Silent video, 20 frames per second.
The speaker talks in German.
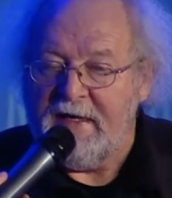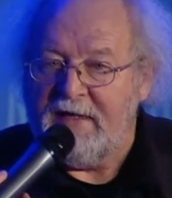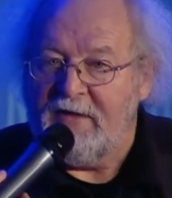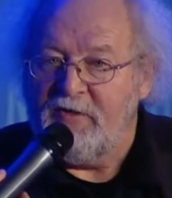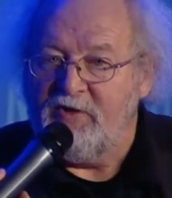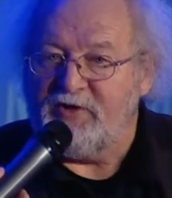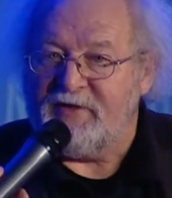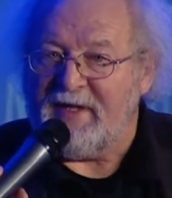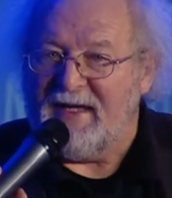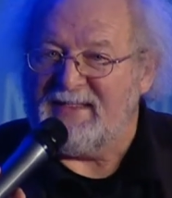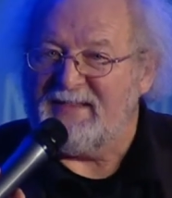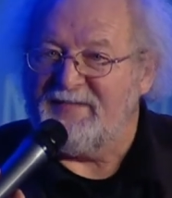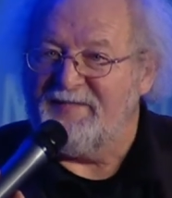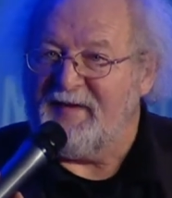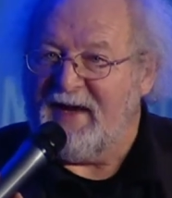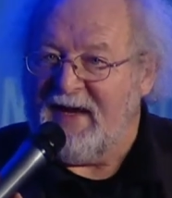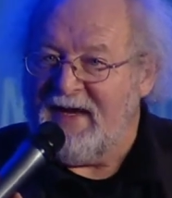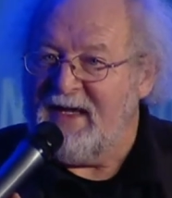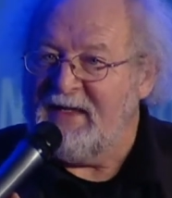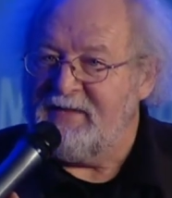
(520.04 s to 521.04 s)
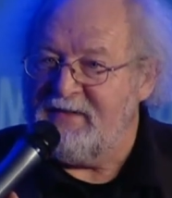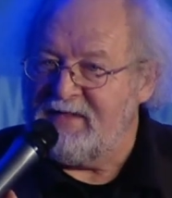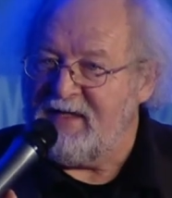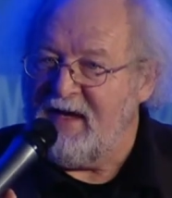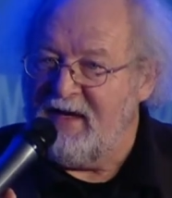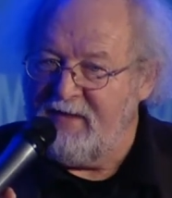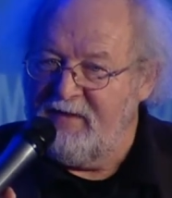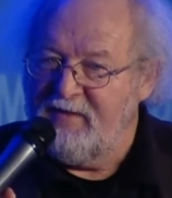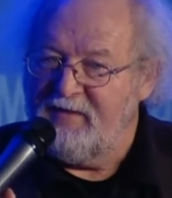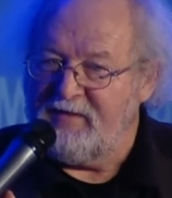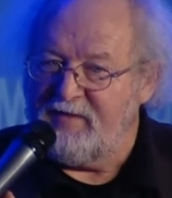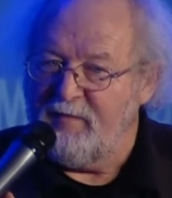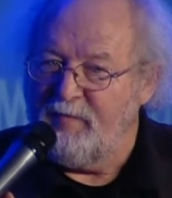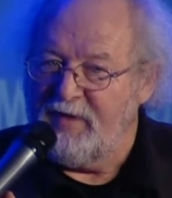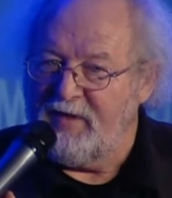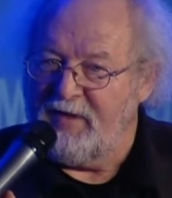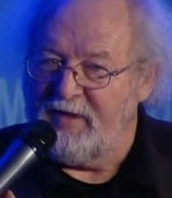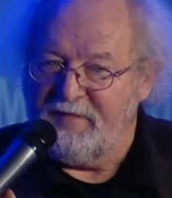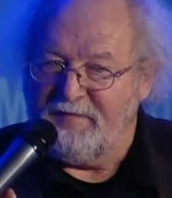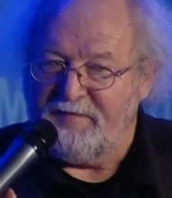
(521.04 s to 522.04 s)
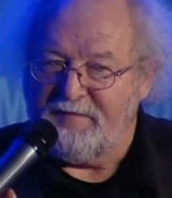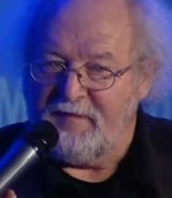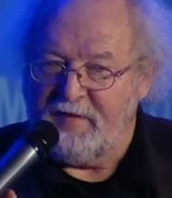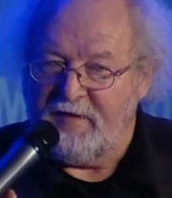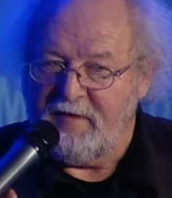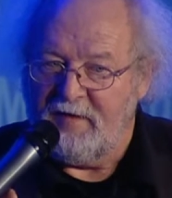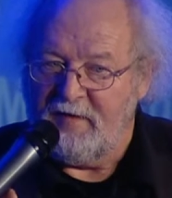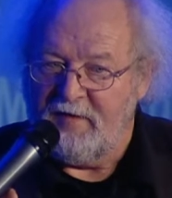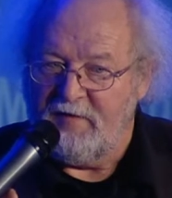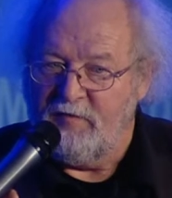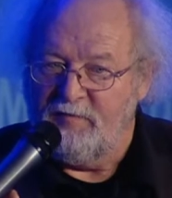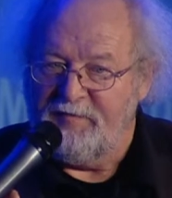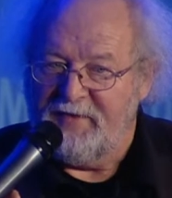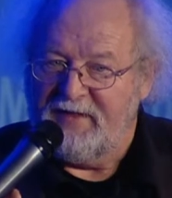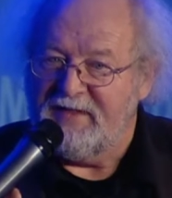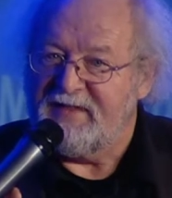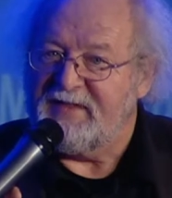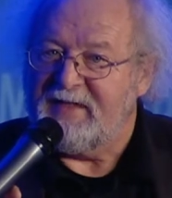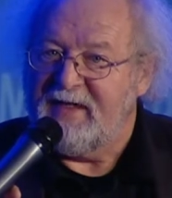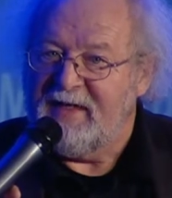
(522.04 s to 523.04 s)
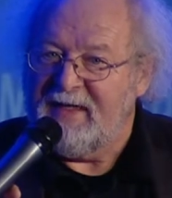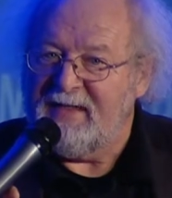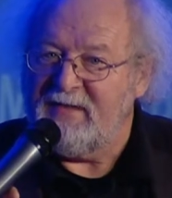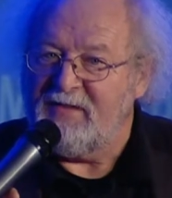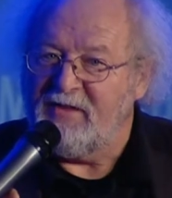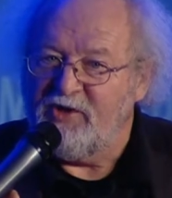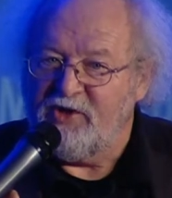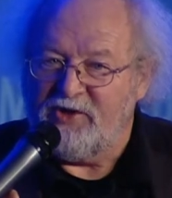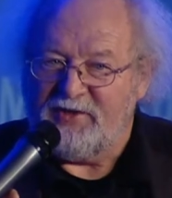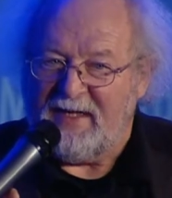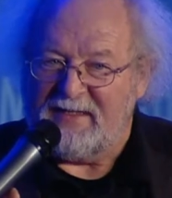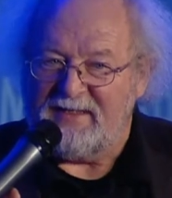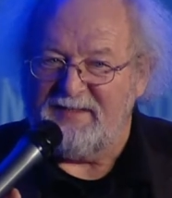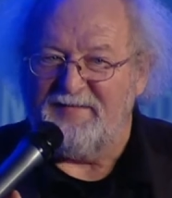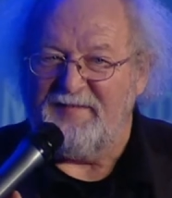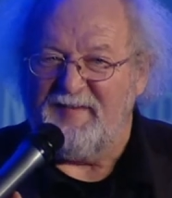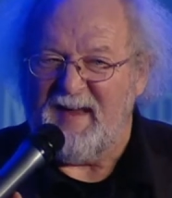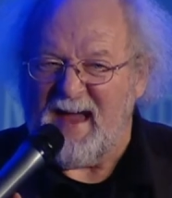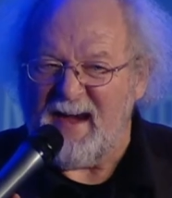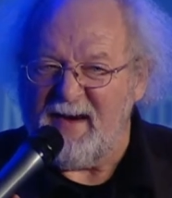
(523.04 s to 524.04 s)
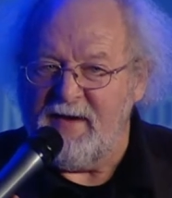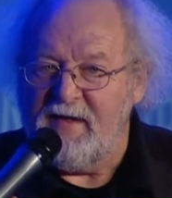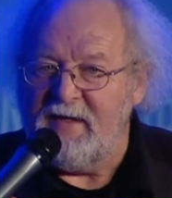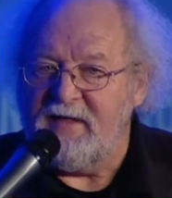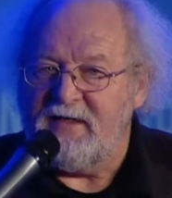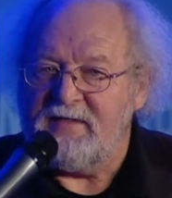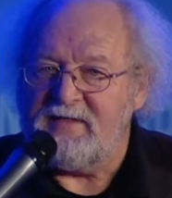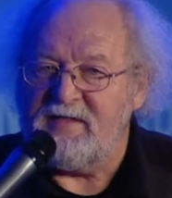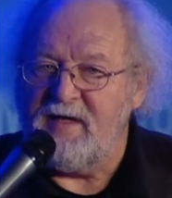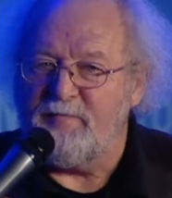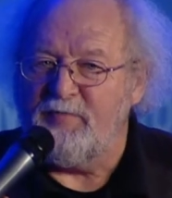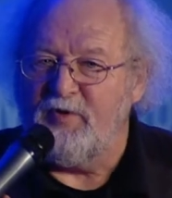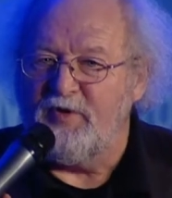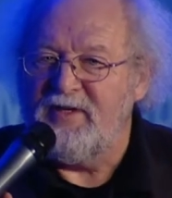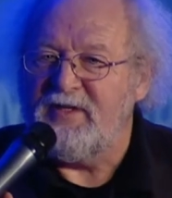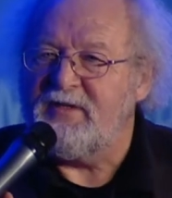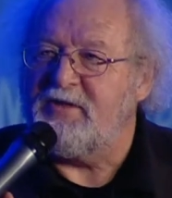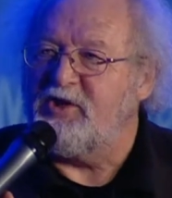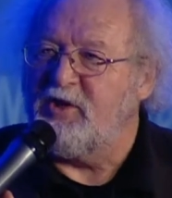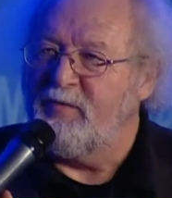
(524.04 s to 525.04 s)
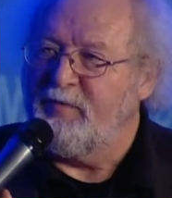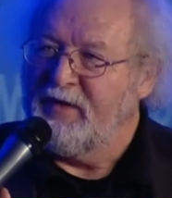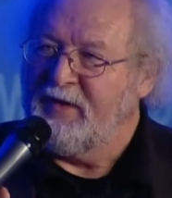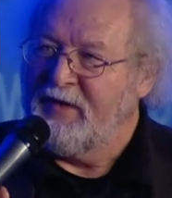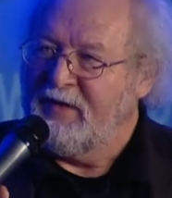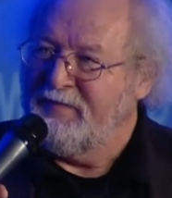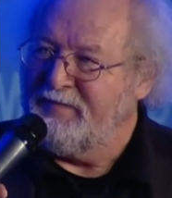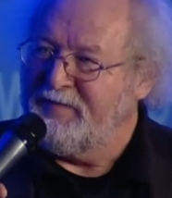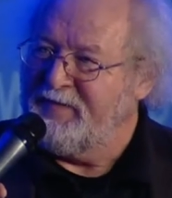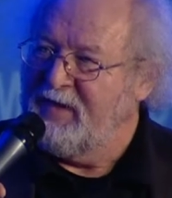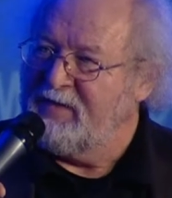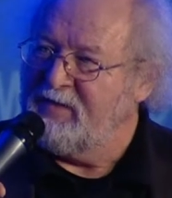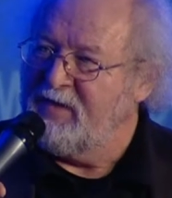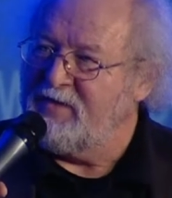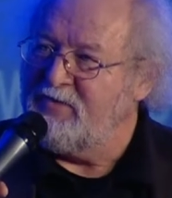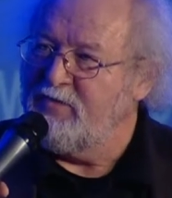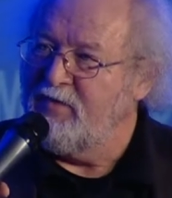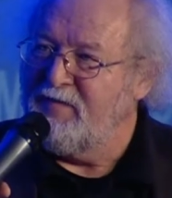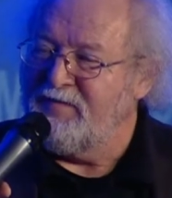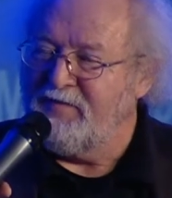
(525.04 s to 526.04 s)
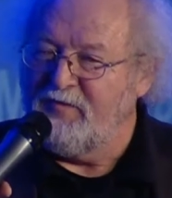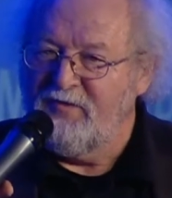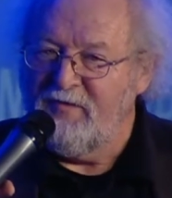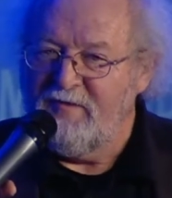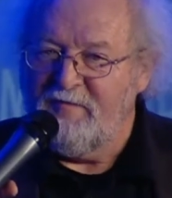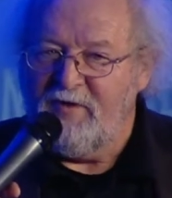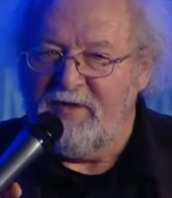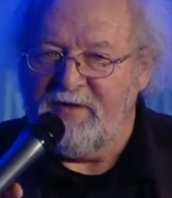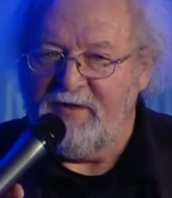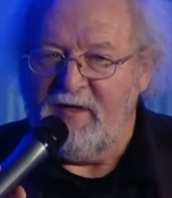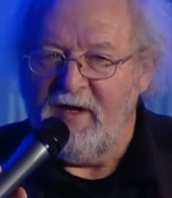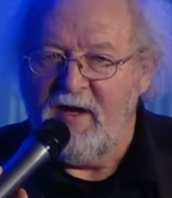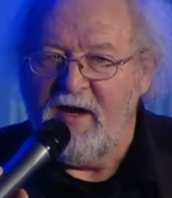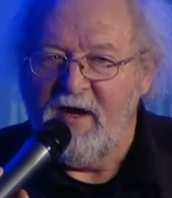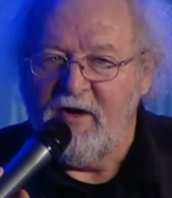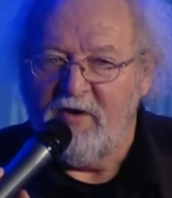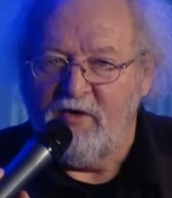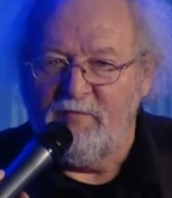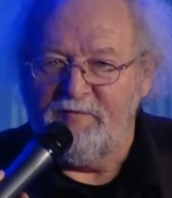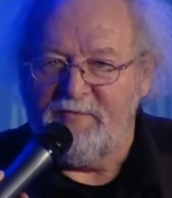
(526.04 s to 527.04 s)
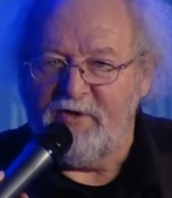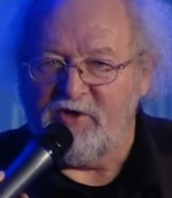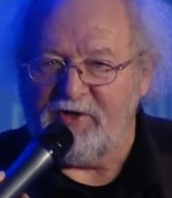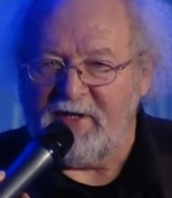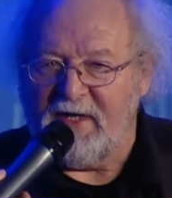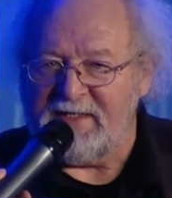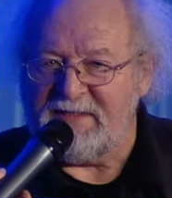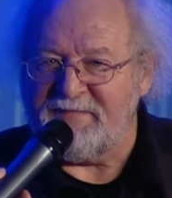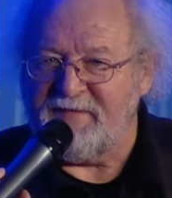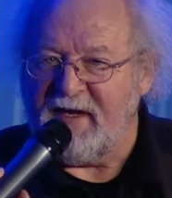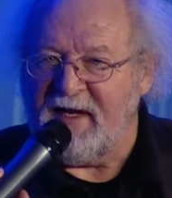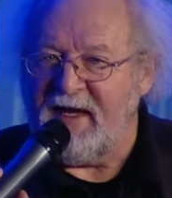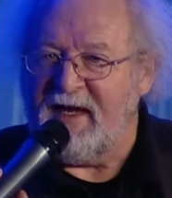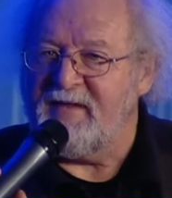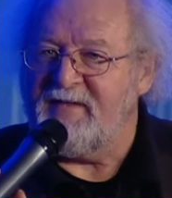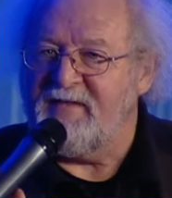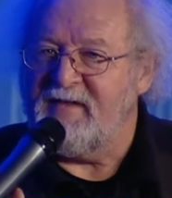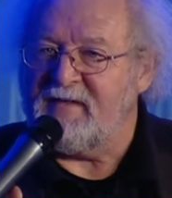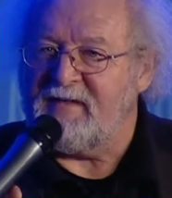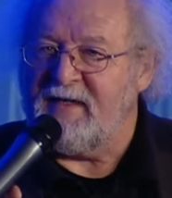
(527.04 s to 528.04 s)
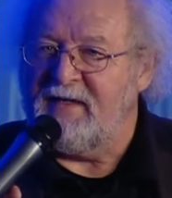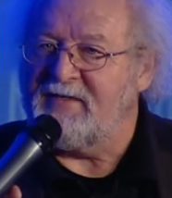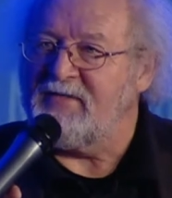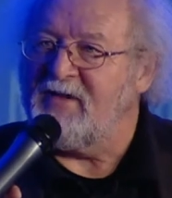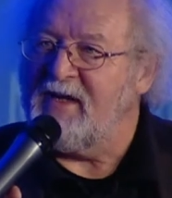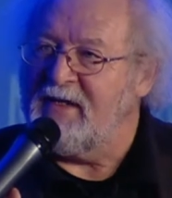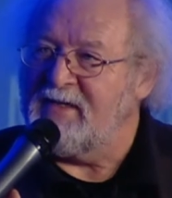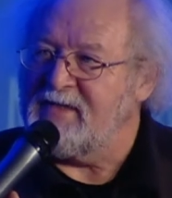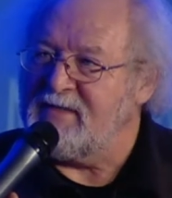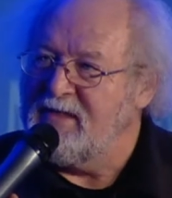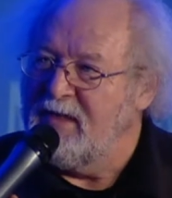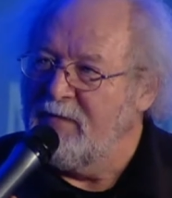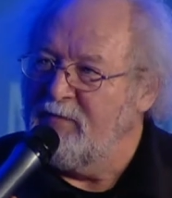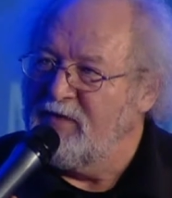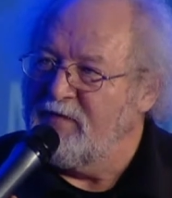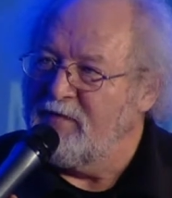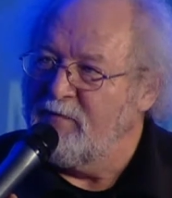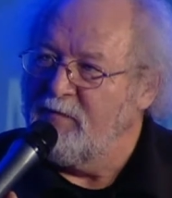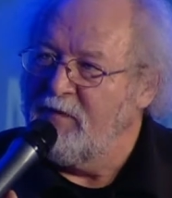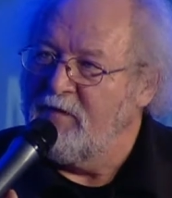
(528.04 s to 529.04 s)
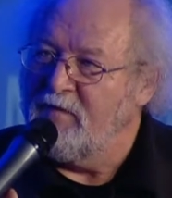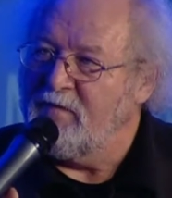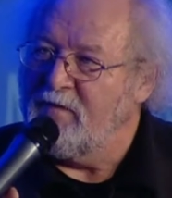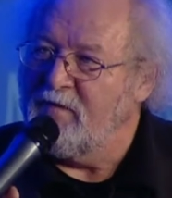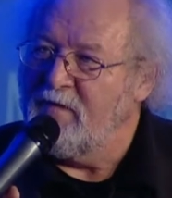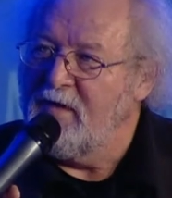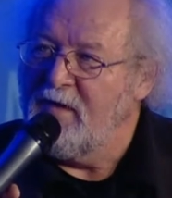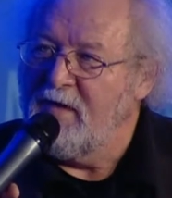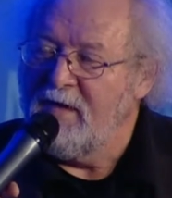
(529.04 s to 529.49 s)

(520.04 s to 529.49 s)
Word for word: Staatsfreiheit ist eigentlich der Begriff, äh, um den es geht. Staatsferne ist der politische Begriff, der dazu gefunden wurde, um die Staatsfreiheit nicht ganz so ernst nehmen zu müssen.